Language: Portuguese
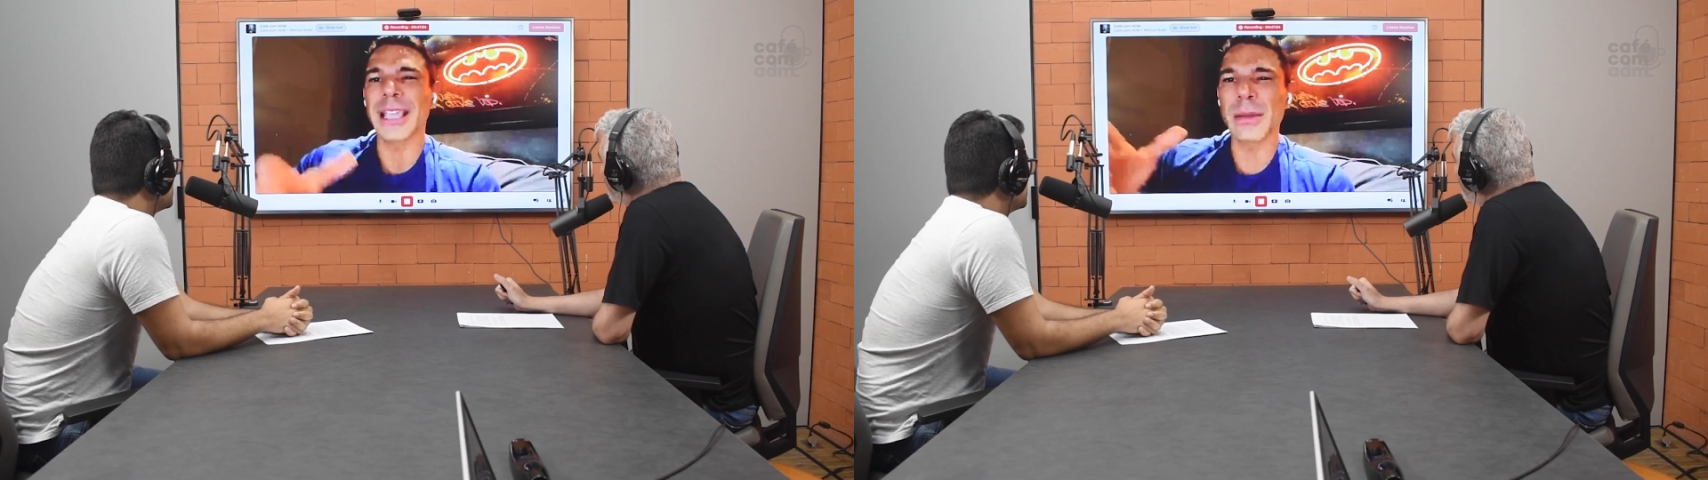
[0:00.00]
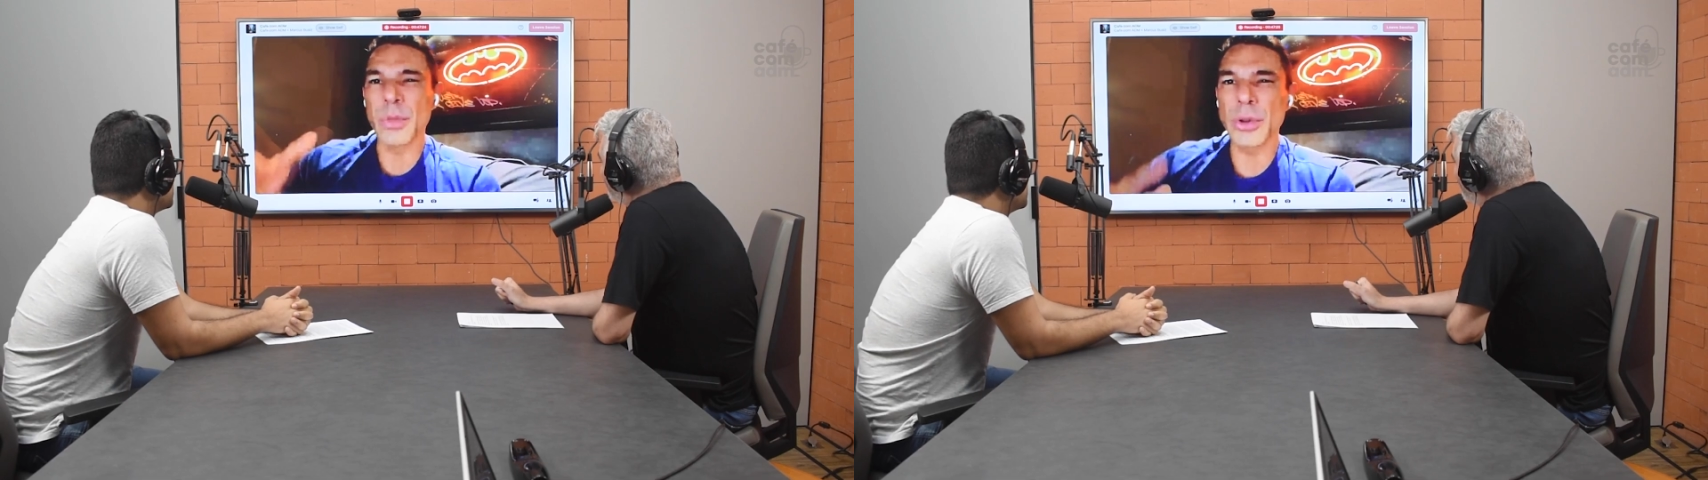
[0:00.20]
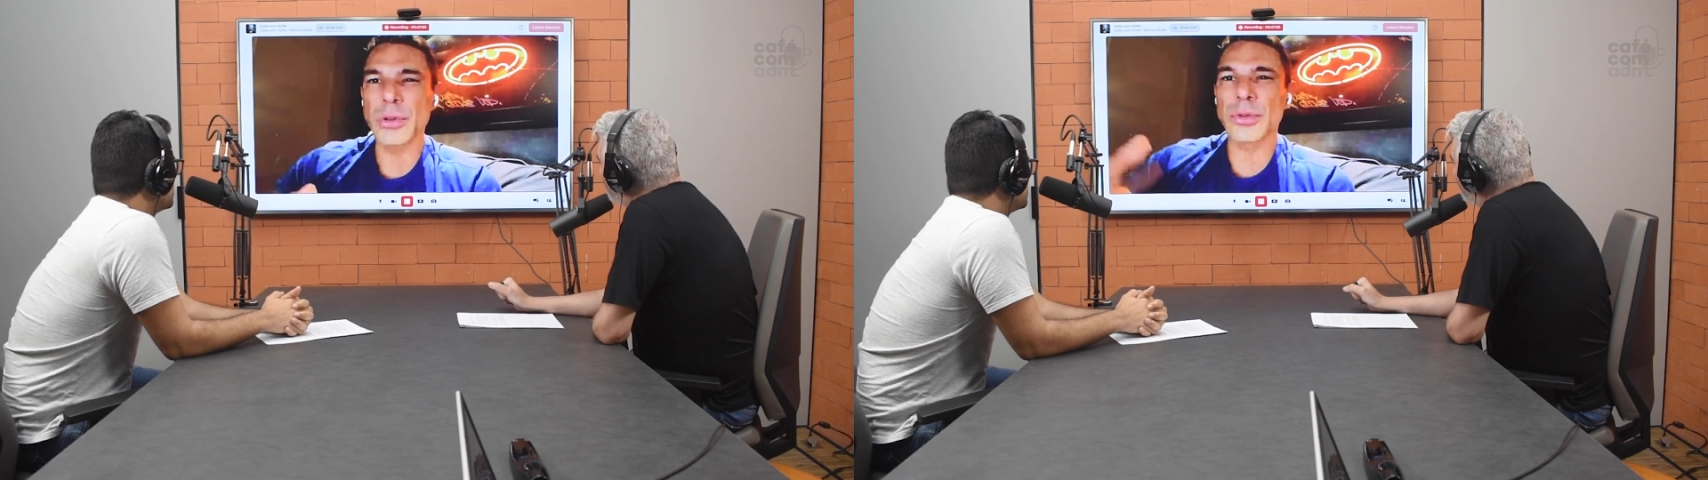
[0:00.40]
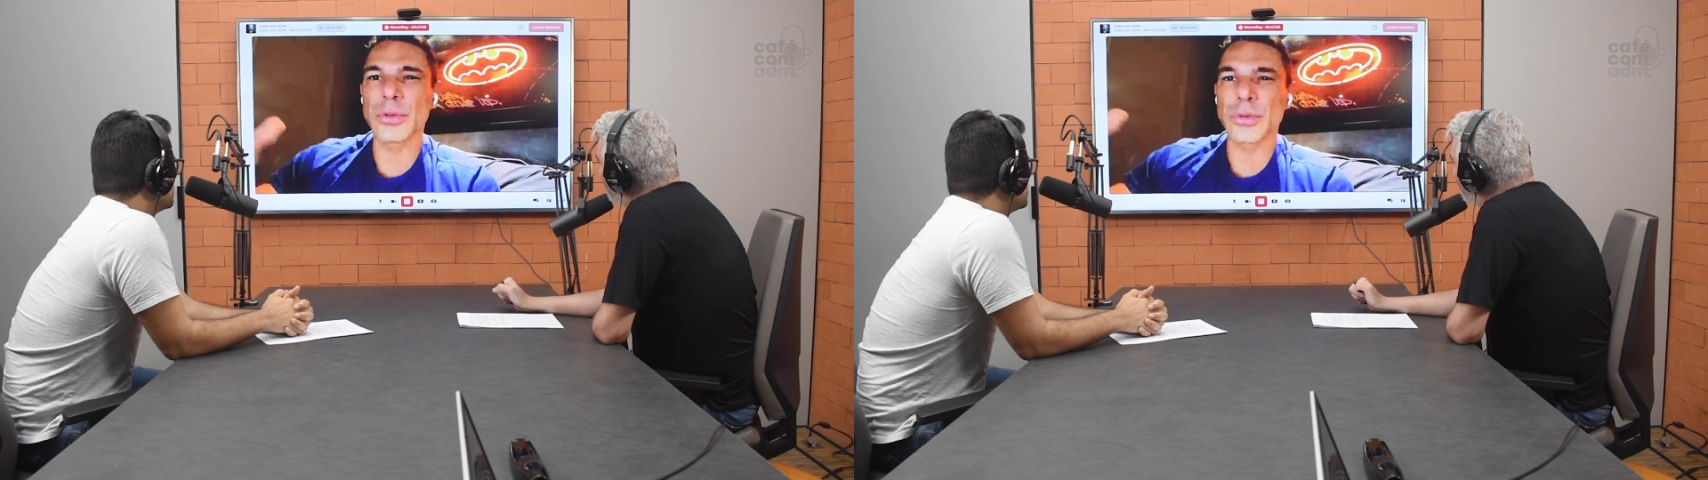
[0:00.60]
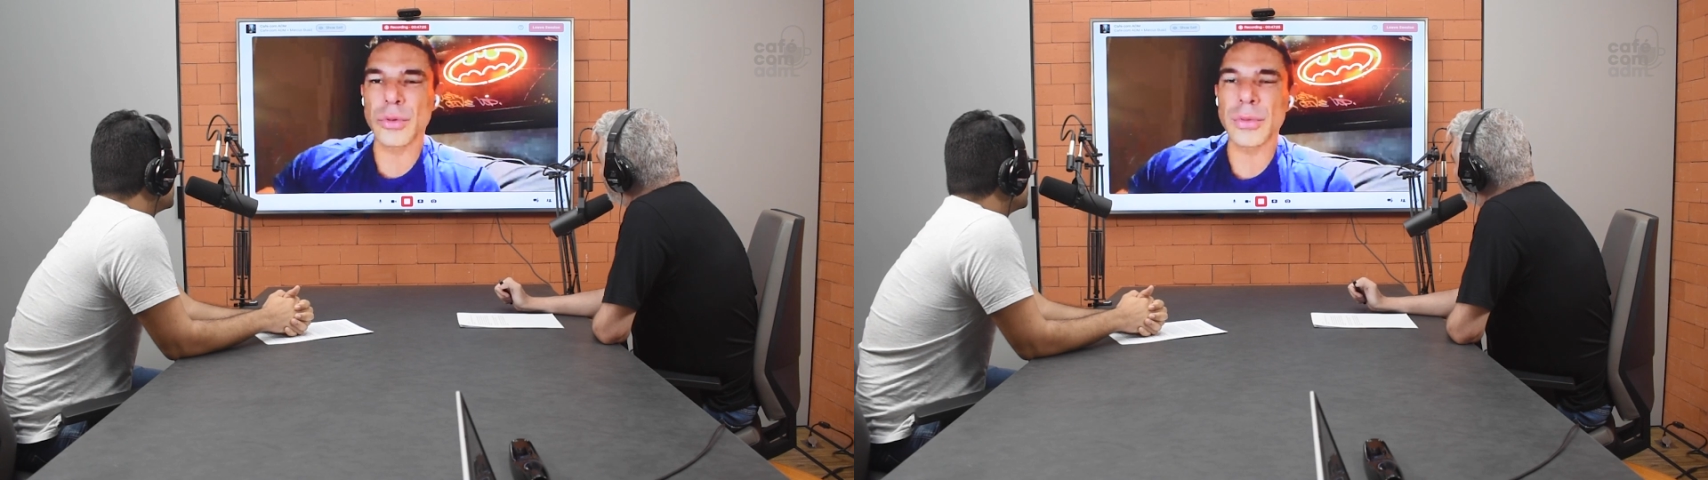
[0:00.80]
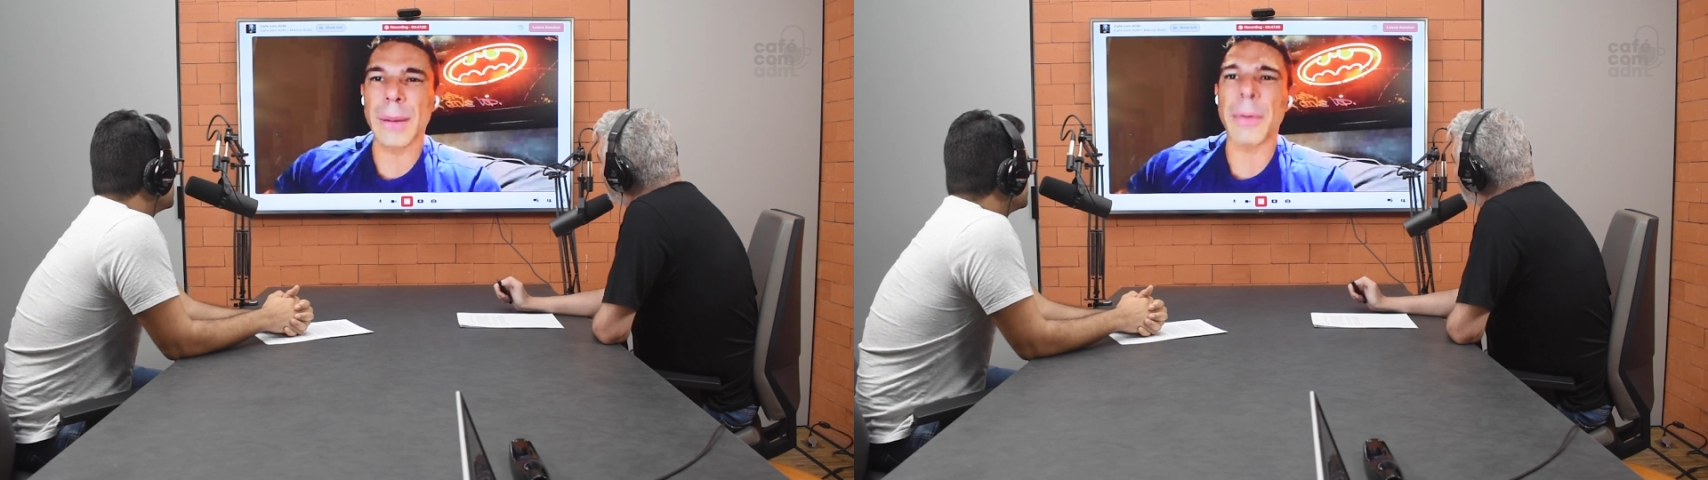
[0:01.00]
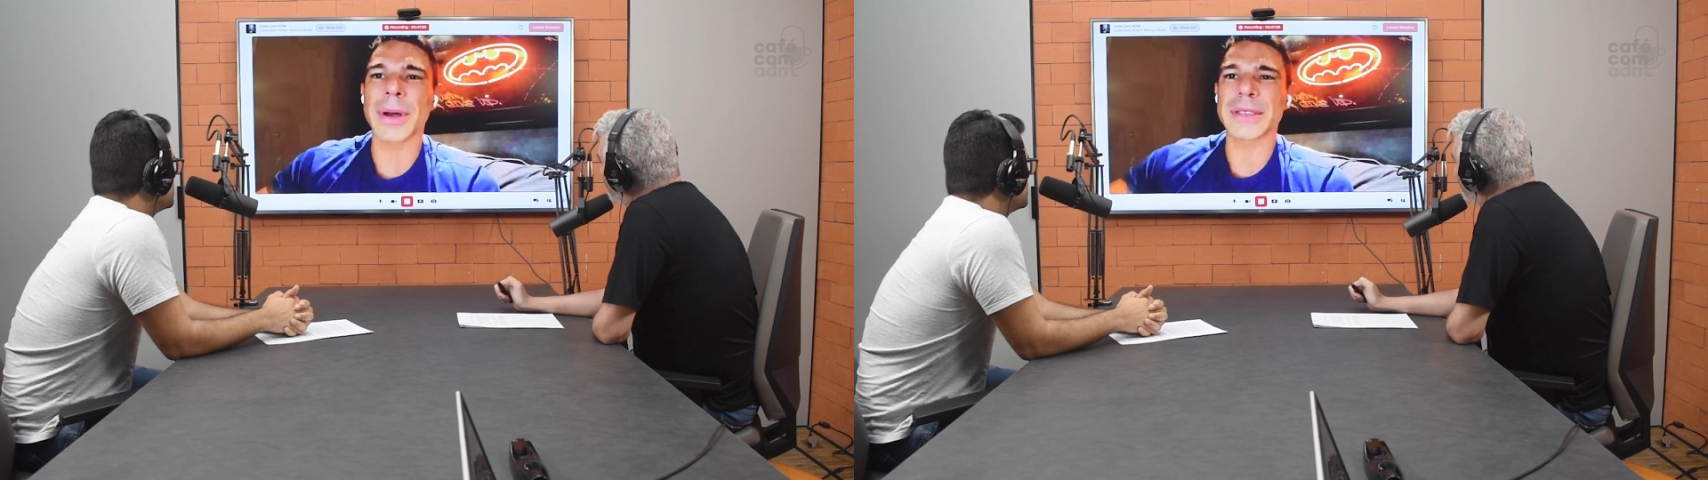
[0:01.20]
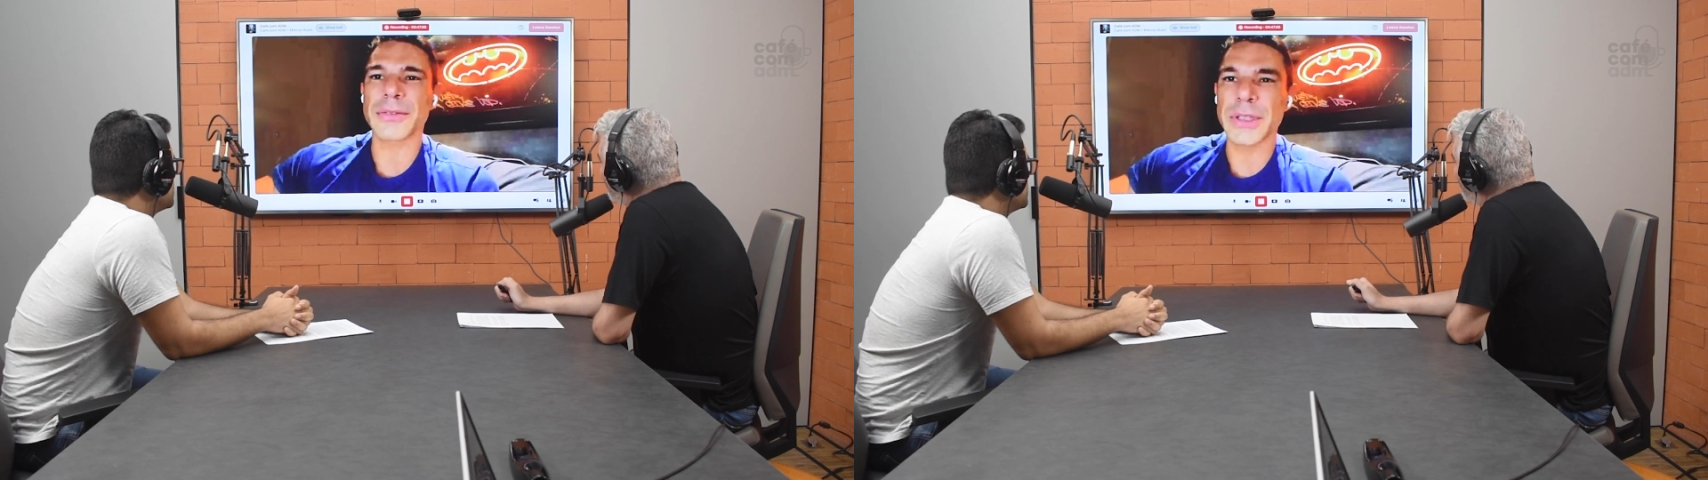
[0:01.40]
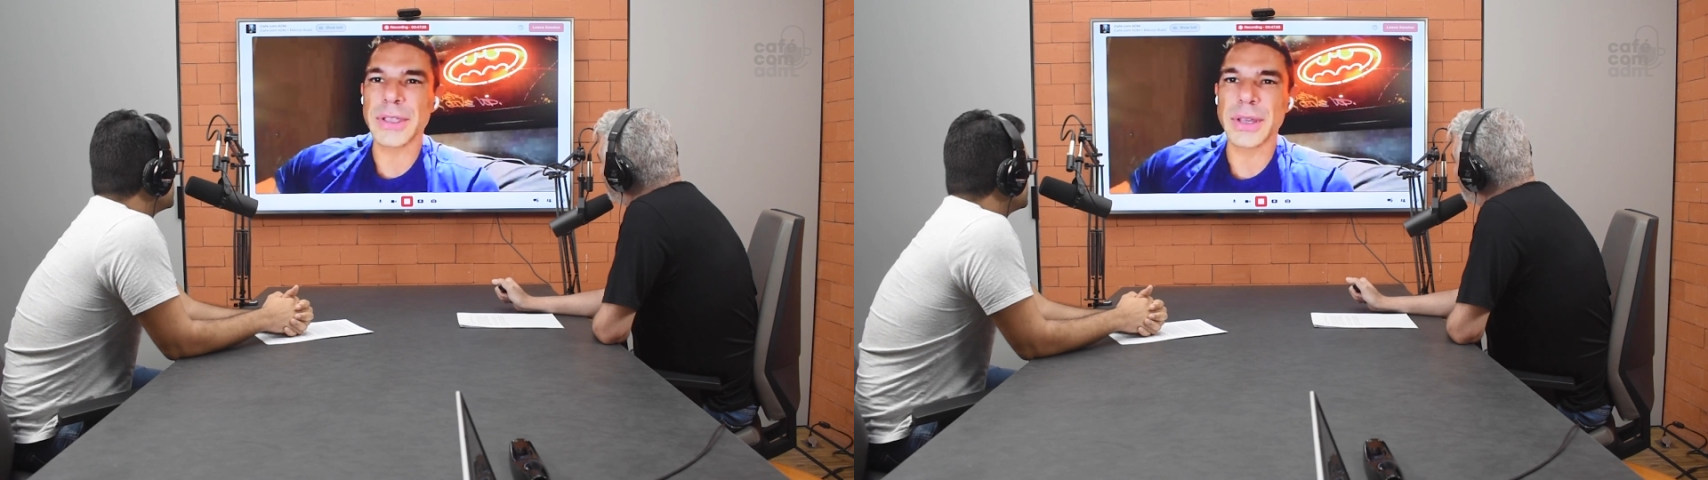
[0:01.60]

muito uma porta se fechando,